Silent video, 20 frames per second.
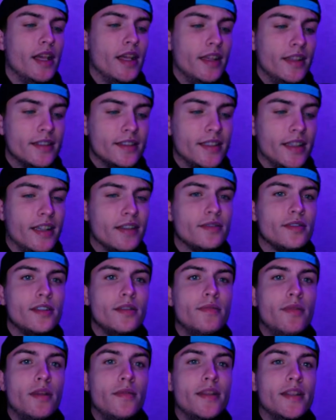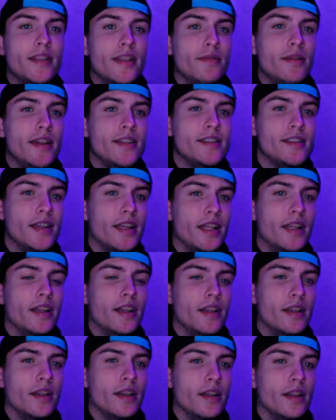En este caso simplemente vais
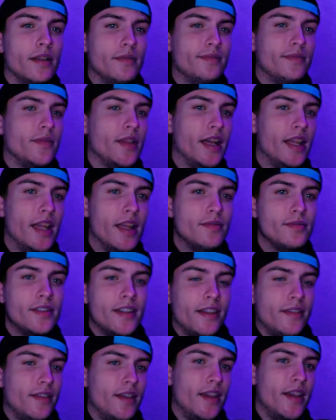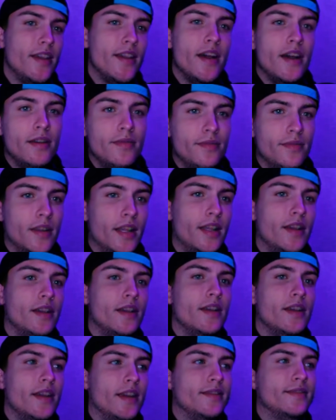al, launcher de EA, ¿vale?
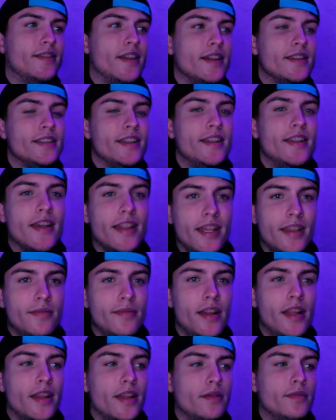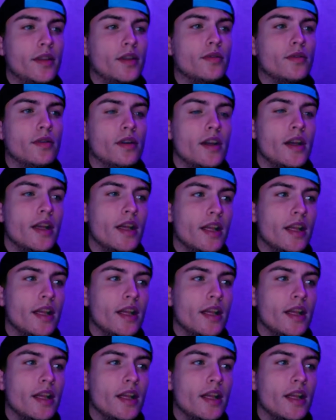Entráis y arriba en el menú